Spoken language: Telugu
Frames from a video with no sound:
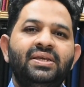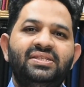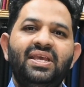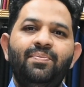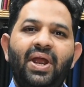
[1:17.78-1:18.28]

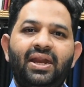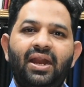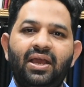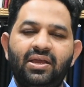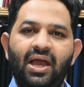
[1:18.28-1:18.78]
సేమ్ ప్యాటర్న్
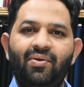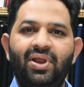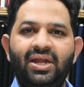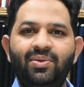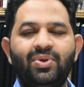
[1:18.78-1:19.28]
నాకు
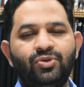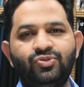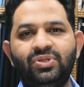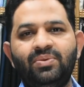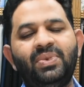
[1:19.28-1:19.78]
కావాలంటే మీకు
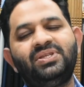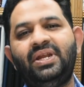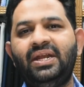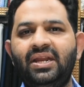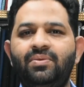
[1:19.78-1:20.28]
వస్తుంది ప్లస్
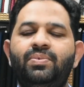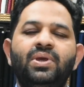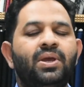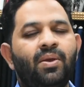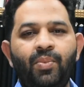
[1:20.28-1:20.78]
రేట్ అనేది
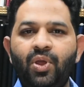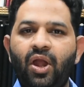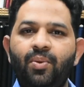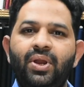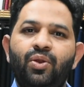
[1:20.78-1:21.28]
మీకు
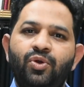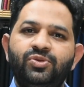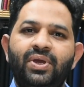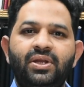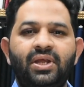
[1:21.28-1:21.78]
ఆటోమేటిక్గా రోజు
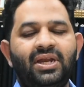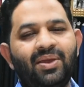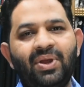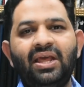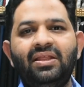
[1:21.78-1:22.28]
బై డే బై
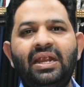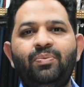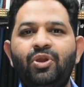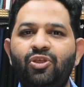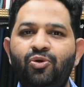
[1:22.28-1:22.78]
డే అయితే రేట్
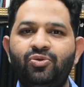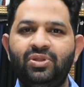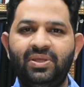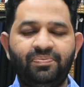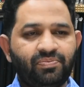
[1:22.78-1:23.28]
పెరుగుతూ
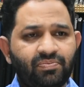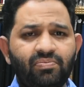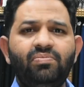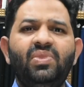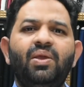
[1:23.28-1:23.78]
ఉంటుంది
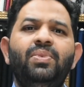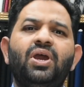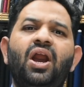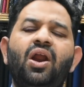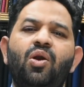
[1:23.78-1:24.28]
మీకు
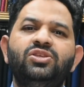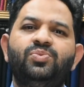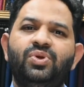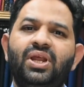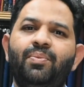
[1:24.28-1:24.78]
ఆ
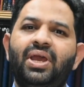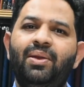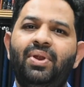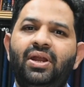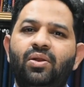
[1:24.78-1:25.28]
కాన్సెప్ట్తోనే మీకు
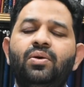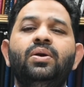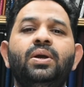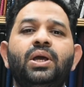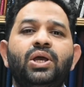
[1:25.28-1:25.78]
అన్బ్రాండెడ్లో
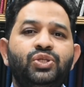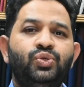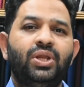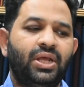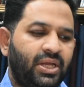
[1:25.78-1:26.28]

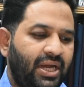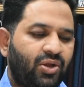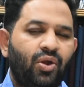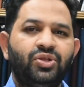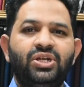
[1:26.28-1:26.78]
జూట్ లెండ్
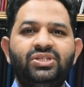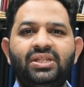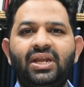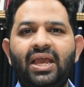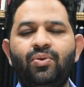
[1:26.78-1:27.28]
కాటన్ షర్ట్స్ అయితే
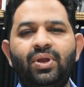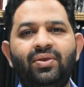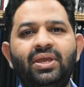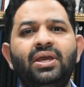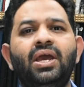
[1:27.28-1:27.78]
నా దగ్గర ఉన్నాయి
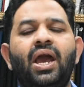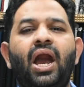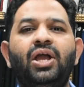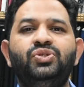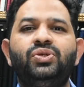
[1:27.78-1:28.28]
ఆ
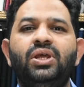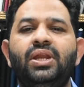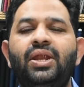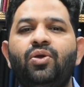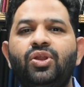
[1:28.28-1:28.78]
జూట్
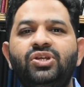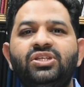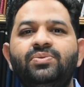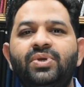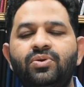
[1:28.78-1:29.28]
లెండ్ కాటన్ షర్ట్స్
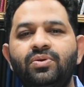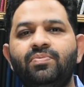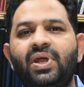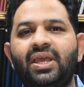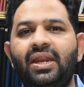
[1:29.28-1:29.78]
మీకు
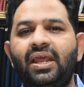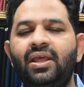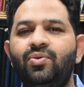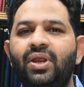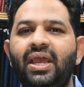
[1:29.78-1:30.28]
మనకి
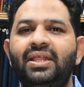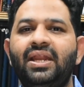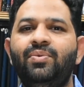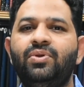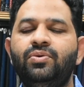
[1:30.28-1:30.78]
అయితేనే
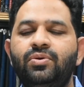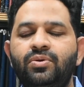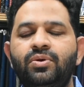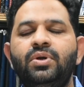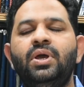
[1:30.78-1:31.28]
మీకు
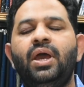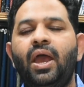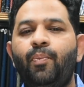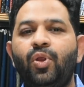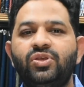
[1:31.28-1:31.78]

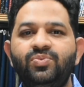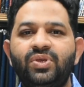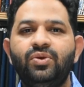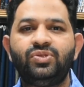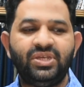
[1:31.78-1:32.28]
అప్రాక్స్ మీకు
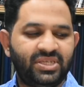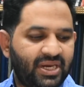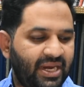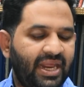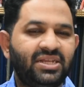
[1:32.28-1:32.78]
వచ్చేసి
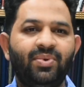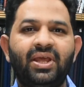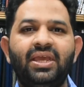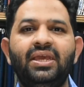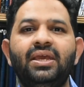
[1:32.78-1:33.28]
రేంజ్ మనకి